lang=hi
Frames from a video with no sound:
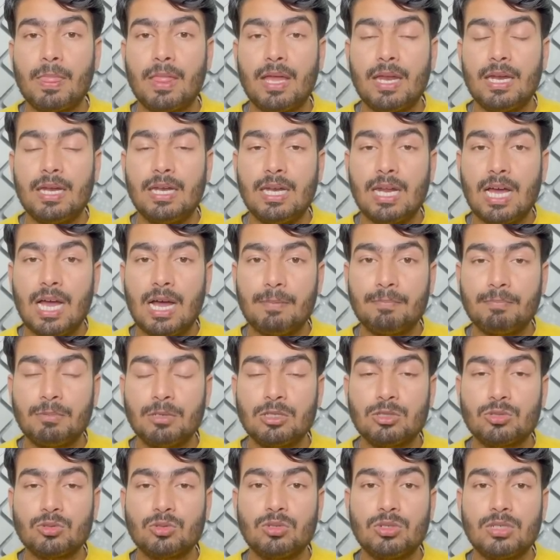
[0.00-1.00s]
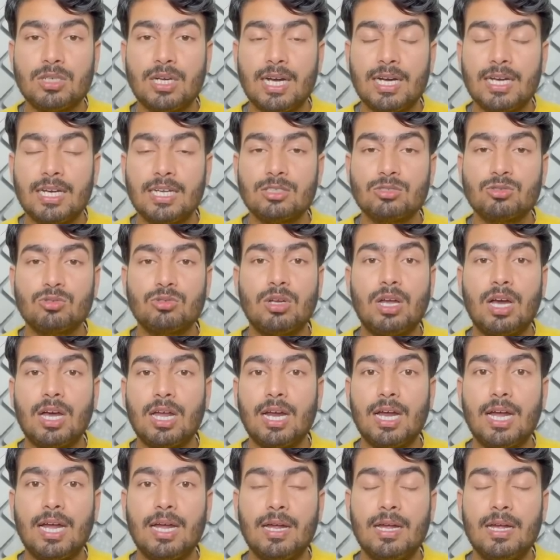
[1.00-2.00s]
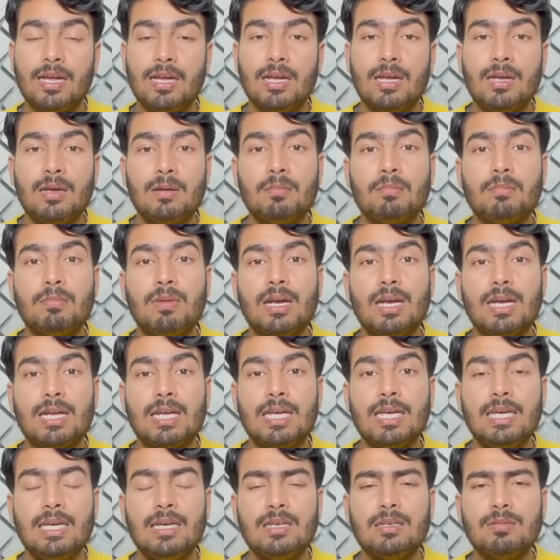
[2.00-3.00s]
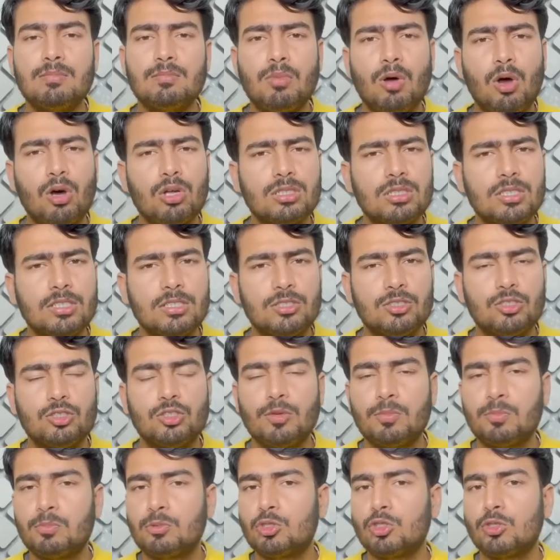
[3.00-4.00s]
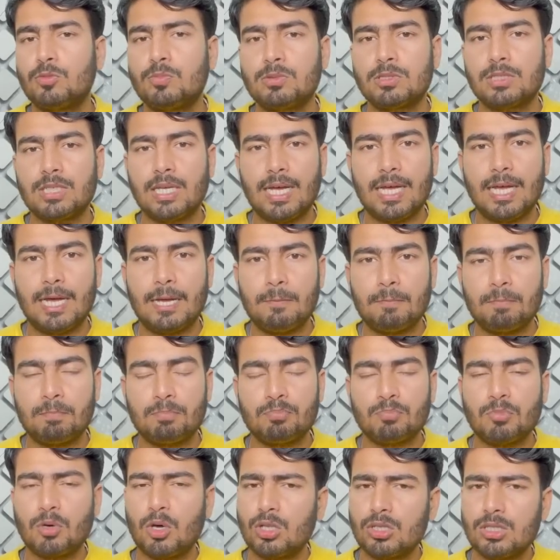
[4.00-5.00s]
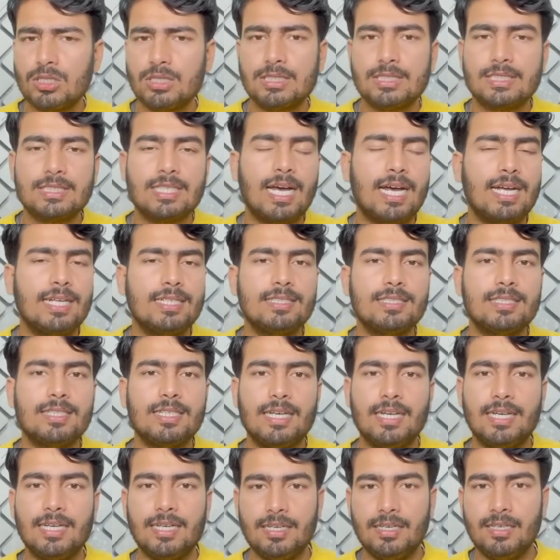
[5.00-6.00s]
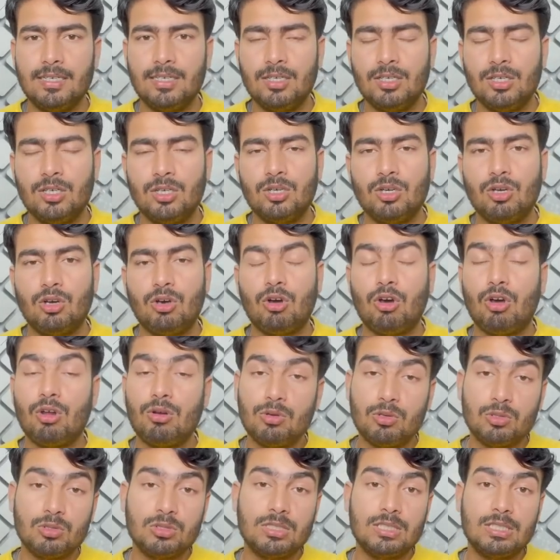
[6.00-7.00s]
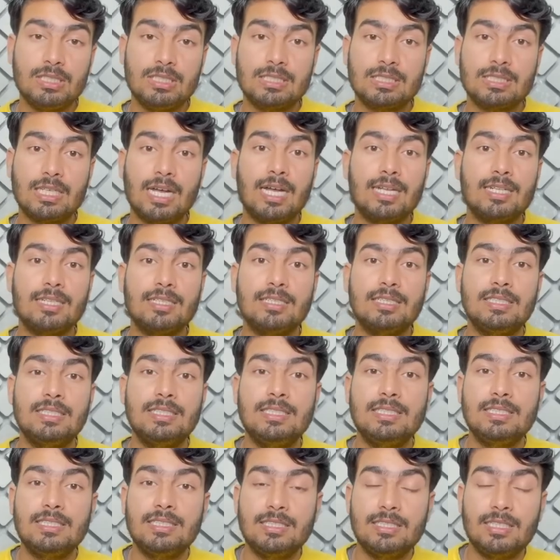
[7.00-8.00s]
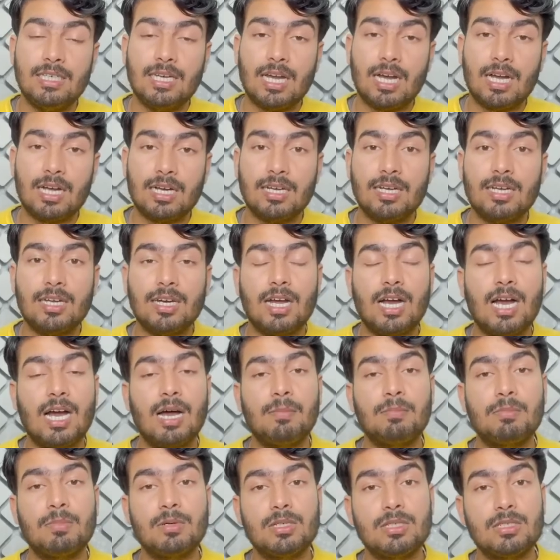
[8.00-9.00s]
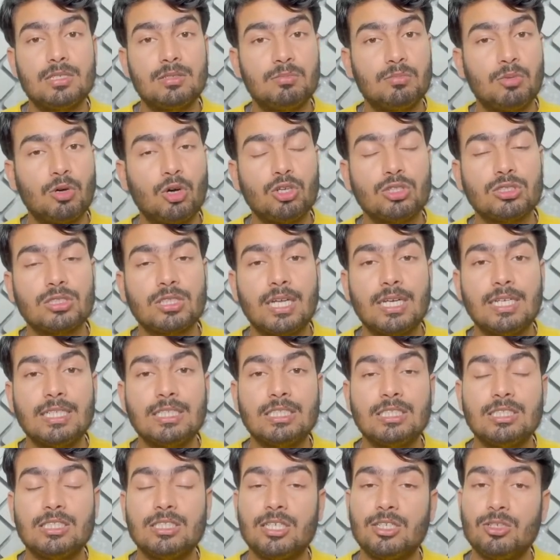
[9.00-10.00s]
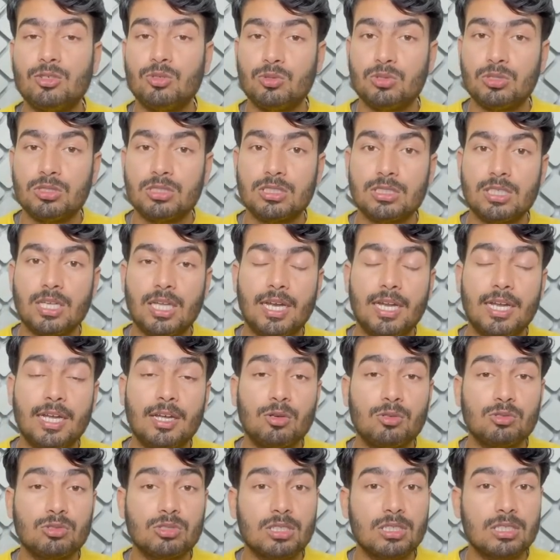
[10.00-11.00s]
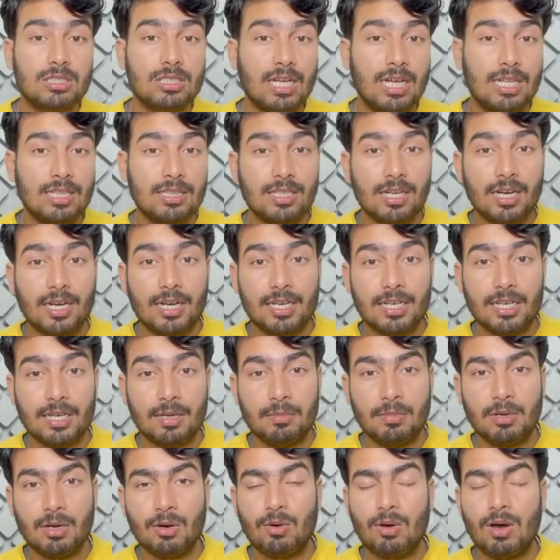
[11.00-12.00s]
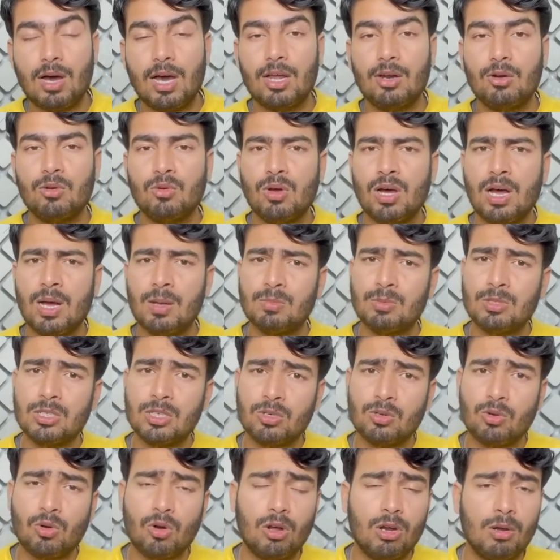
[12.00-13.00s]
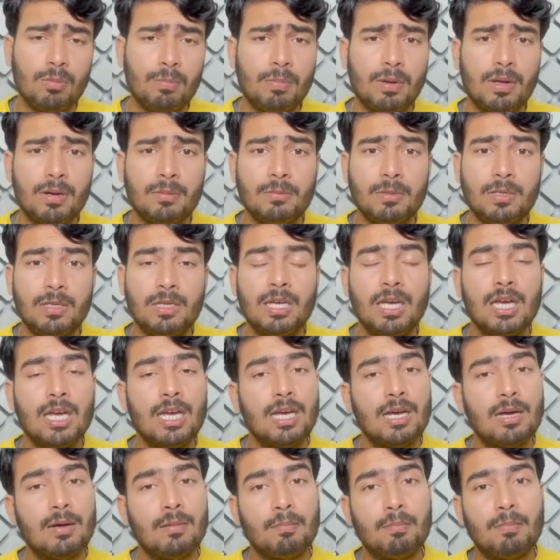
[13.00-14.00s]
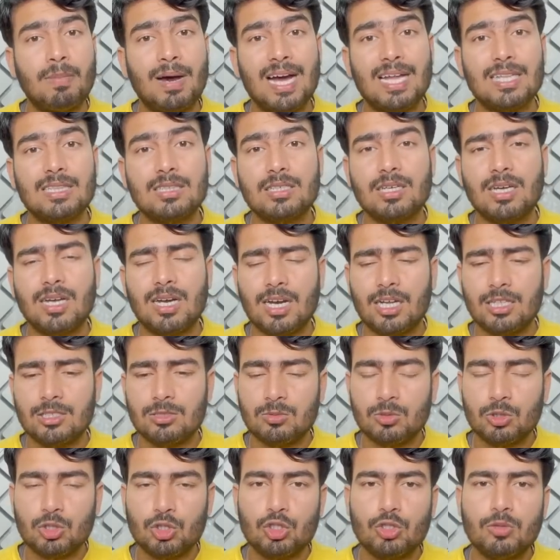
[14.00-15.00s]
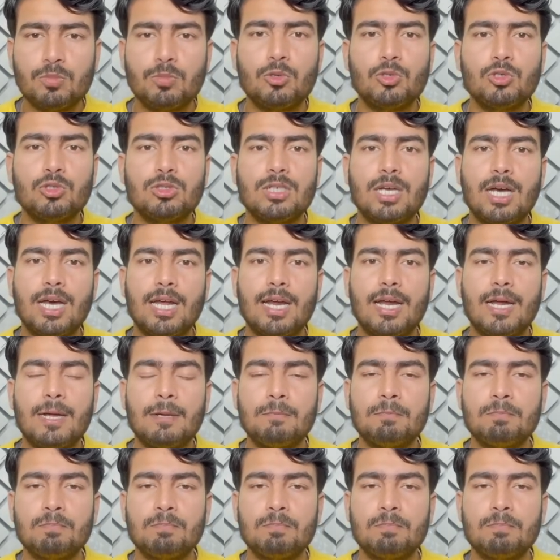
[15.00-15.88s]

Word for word: ना आपकी सुन रहा है ना सुना रहा है बल्कि बहुत ही चुप चुप सा है बहुत ही शांत है और उसकी शांति की अगर आप बहुत सारी चीज़ें नोटिस करेंगे उसके शांत रहने के व्यवहार को आपसे कॉल पर भी बात कर रहा है तो वो चुप हो जा रहा है